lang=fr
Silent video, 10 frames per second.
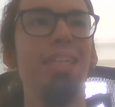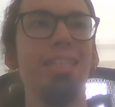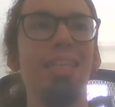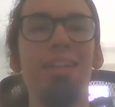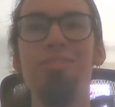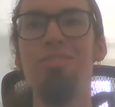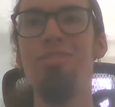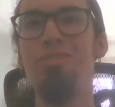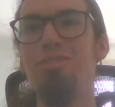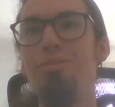l'excellence
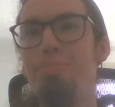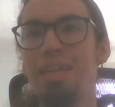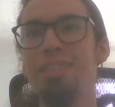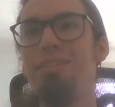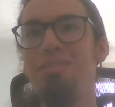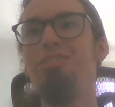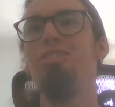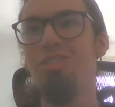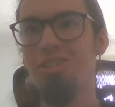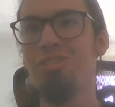de, personnes
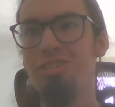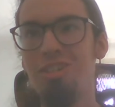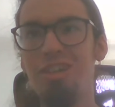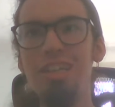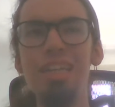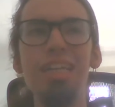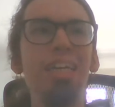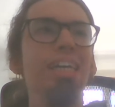autochtones.